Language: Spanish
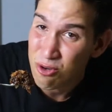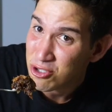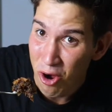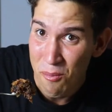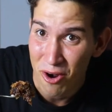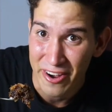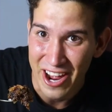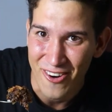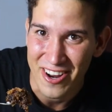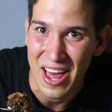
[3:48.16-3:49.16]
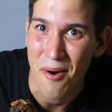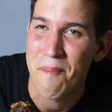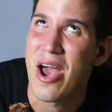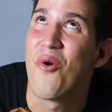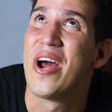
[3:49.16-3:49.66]
Justo como lo recordaba,
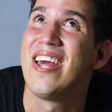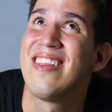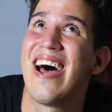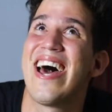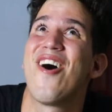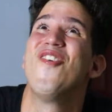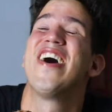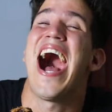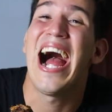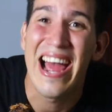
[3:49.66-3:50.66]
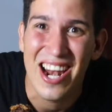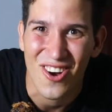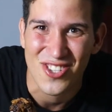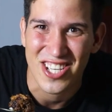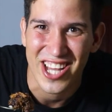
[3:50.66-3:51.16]
mi abuelita era un ángel
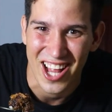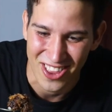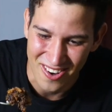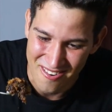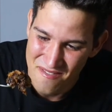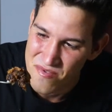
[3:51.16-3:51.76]
cocinando.